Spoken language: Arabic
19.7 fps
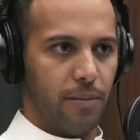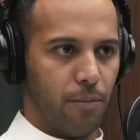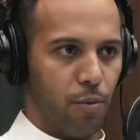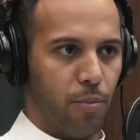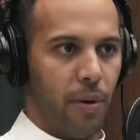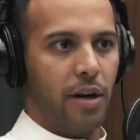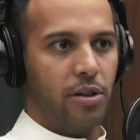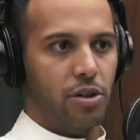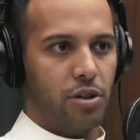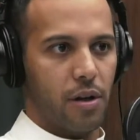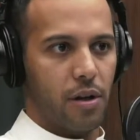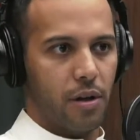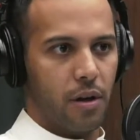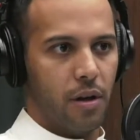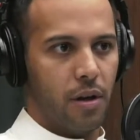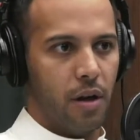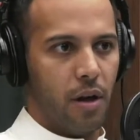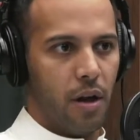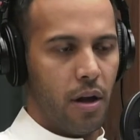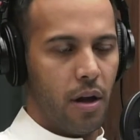مباشر
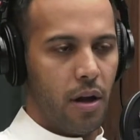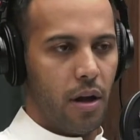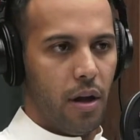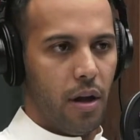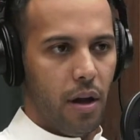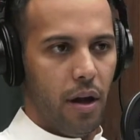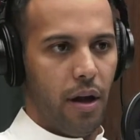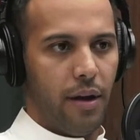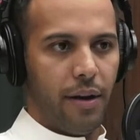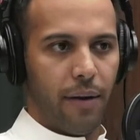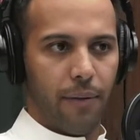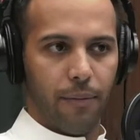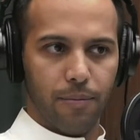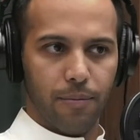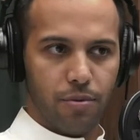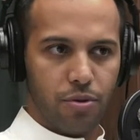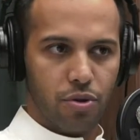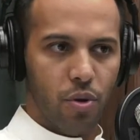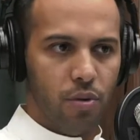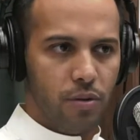احنا
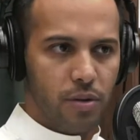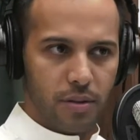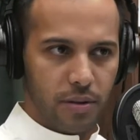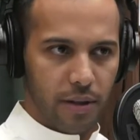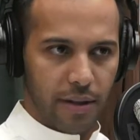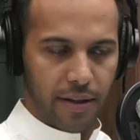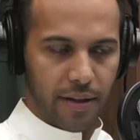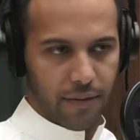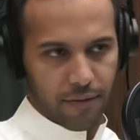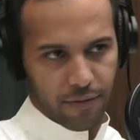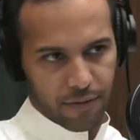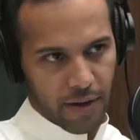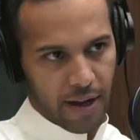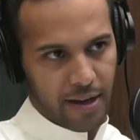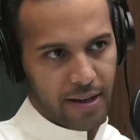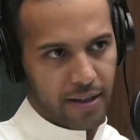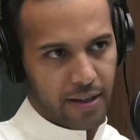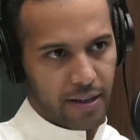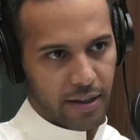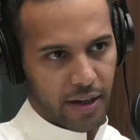شلون يعني
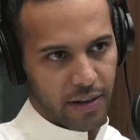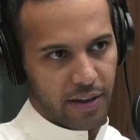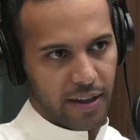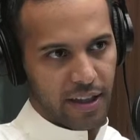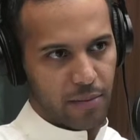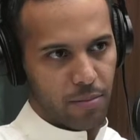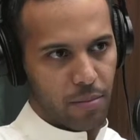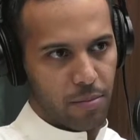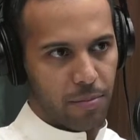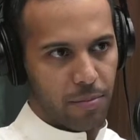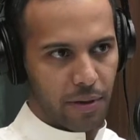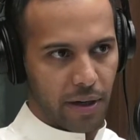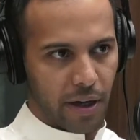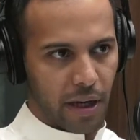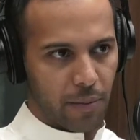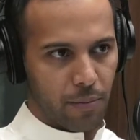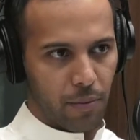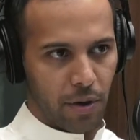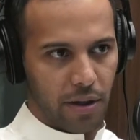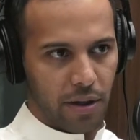هل هذه جت من مكان
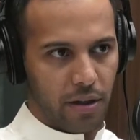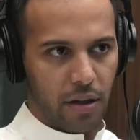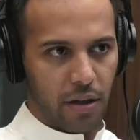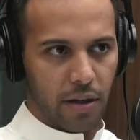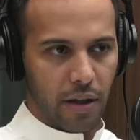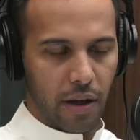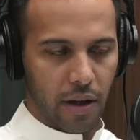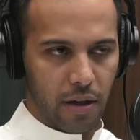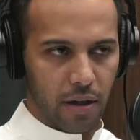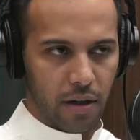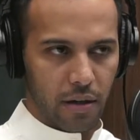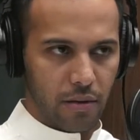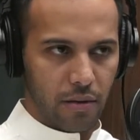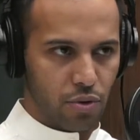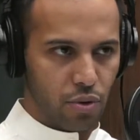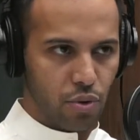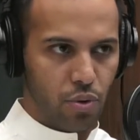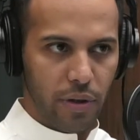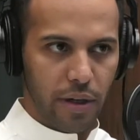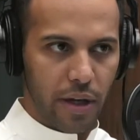معين هل
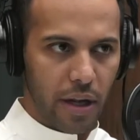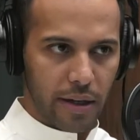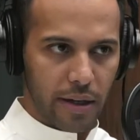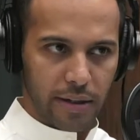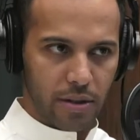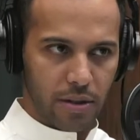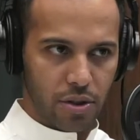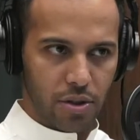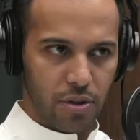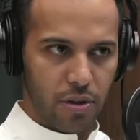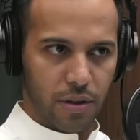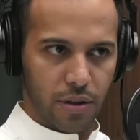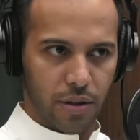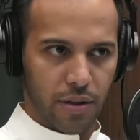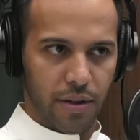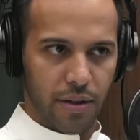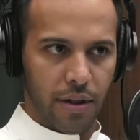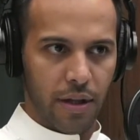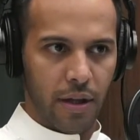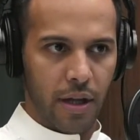شنو علاقه الشعر
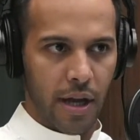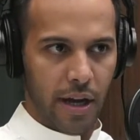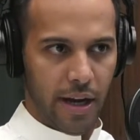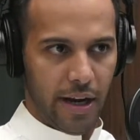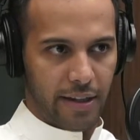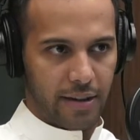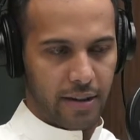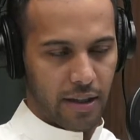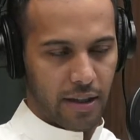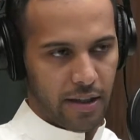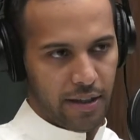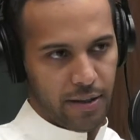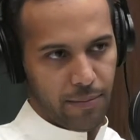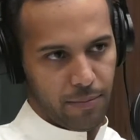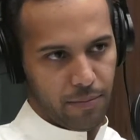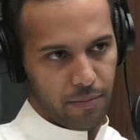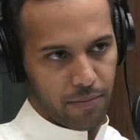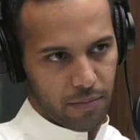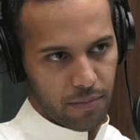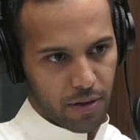احنا حتى يعني
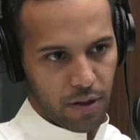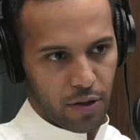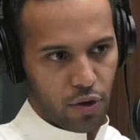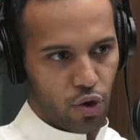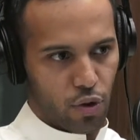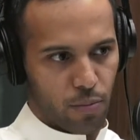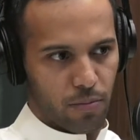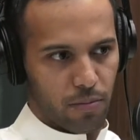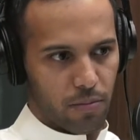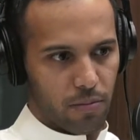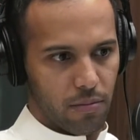اليوم